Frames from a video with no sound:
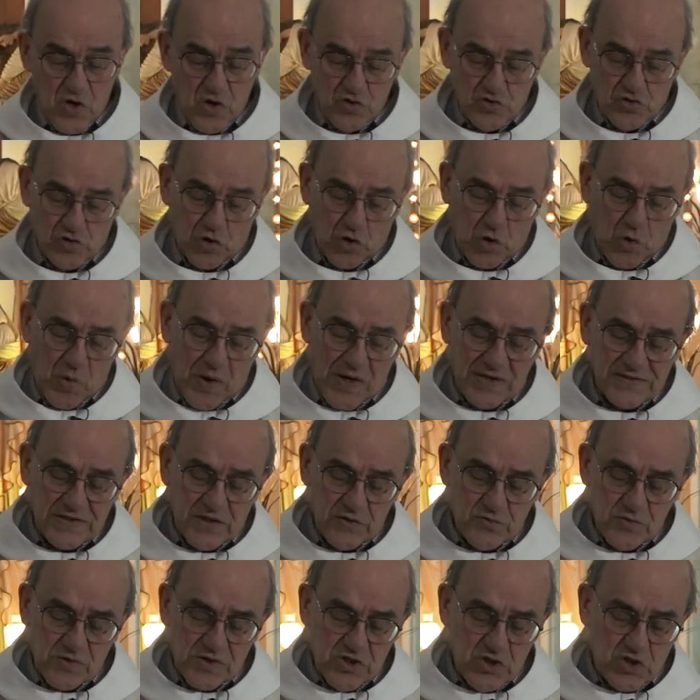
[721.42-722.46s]
Je crois
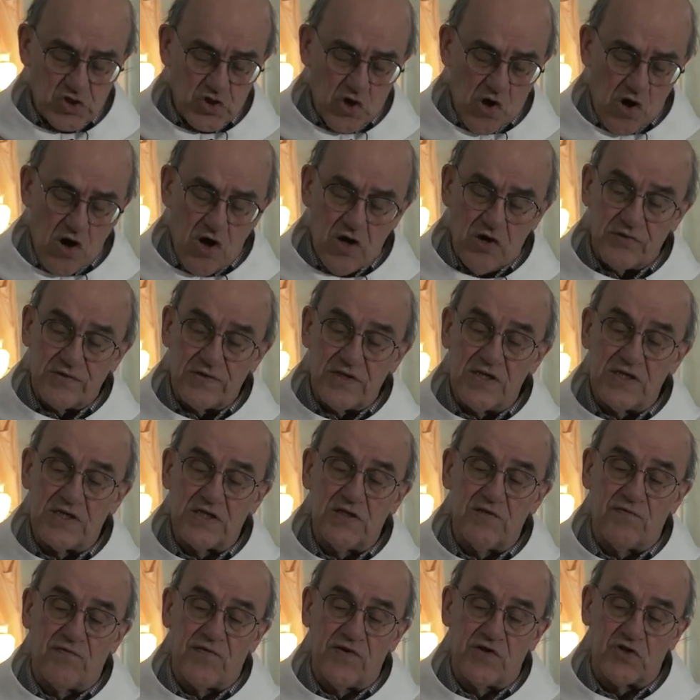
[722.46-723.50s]
en Dieu qui chante et
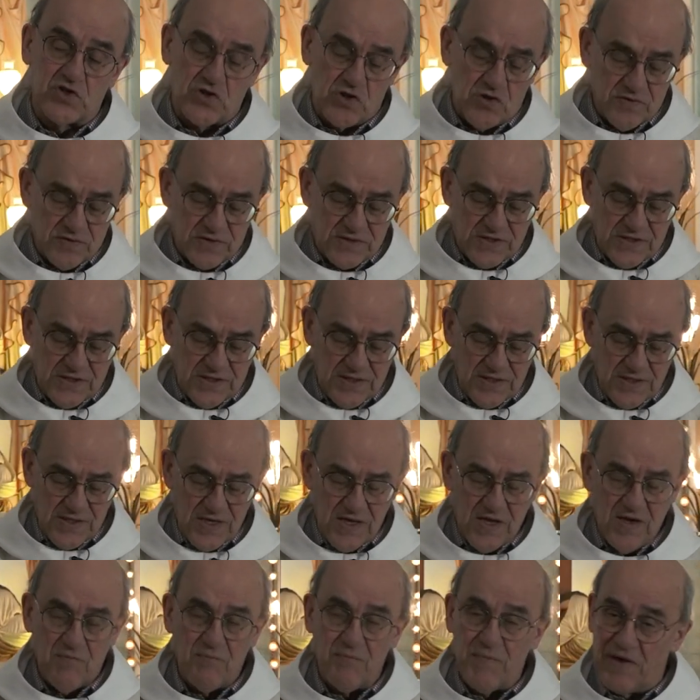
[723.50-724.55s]
qui fait chanter
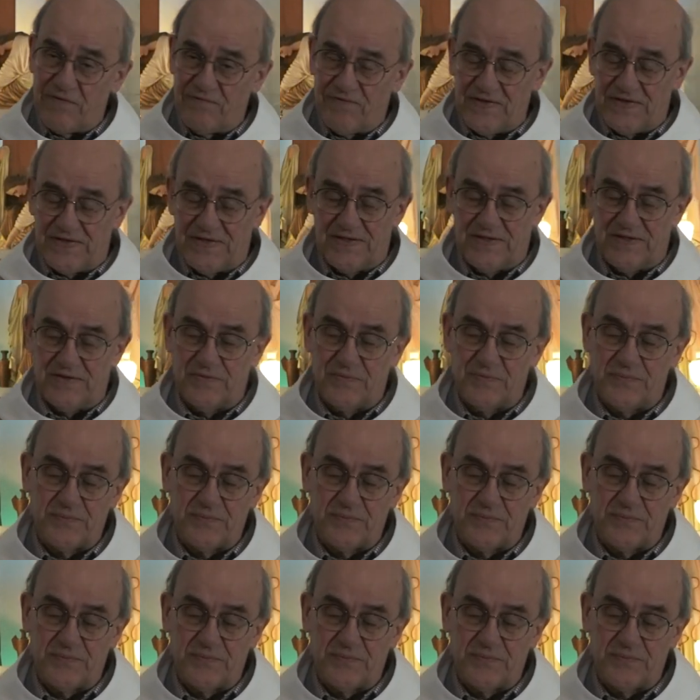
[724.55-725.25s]
ma vie.